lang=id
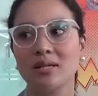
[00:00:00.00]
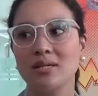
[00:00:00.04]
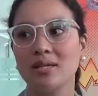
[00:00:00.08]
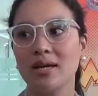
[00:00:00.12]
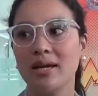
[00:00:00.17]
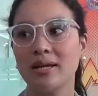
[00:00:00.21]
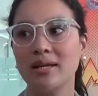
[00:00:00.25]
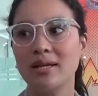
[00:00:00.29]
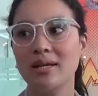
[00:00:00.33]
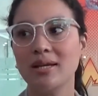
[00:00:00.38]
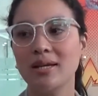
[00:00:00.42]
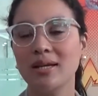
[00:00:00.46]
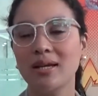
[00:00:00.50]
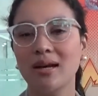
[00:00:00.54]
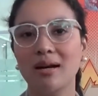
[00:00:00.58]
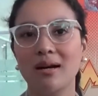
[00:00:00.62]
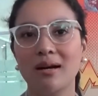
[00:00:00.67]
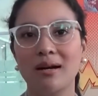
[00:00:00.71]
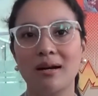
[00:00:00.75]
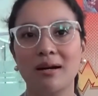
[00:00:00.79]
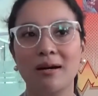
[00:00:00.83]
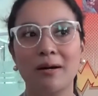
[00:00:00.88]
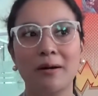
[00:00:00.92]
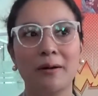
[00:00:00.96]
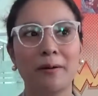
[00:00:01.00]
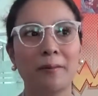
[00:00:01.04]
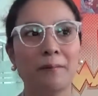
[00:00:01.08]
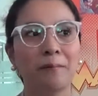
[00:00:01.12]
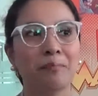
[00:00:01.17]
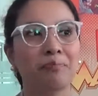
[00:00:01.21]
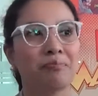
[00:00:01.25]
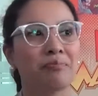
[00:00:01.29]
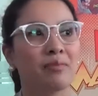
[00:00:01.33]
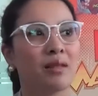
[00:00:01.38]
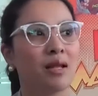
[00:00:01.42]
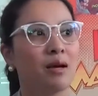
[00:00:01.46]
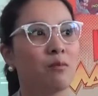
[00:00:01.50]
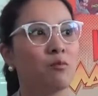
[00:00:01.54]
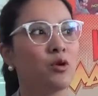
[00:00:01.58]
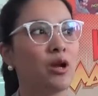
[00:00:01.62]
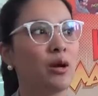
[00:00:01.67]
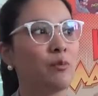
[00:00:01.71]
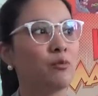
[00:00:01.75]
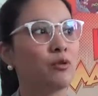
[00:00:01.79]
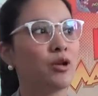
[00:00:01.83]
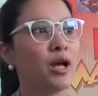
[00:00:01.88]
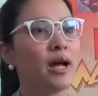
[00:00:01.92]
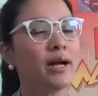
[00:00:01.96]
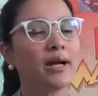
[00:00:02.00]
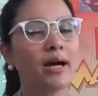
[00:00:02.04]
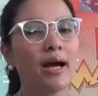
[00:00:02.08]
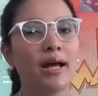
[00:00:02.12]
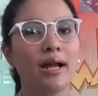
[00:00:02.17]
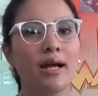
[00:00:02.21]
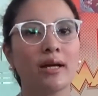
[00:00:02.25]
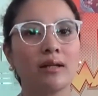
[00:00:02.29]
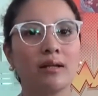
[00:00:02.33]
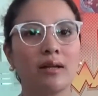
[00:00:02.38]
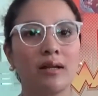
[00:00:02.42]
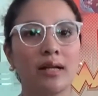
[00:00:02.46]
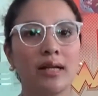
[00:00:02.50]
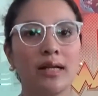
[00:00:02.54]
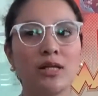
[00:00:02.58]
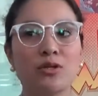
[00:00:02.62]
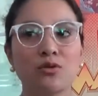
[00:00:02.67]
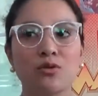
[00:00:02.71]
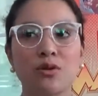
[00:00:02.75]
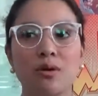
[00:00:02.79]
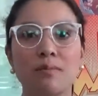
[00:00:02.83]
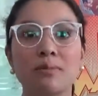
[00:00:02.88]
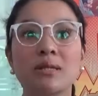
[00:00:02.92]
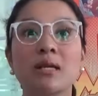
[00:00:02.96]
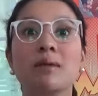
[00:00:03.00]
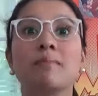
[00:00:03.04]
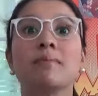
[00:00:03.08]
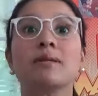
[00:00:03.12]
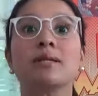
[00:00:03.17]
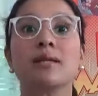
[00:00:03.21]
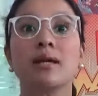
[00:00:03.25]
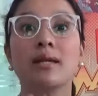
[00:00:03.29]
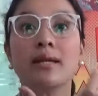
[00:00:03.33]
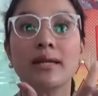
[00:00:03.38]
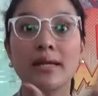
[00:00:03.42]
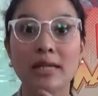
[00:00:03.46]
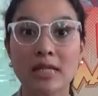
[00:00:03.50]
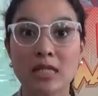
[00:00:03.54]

Jadi e, mudah-mudahan karakter ini juga bisa menjadi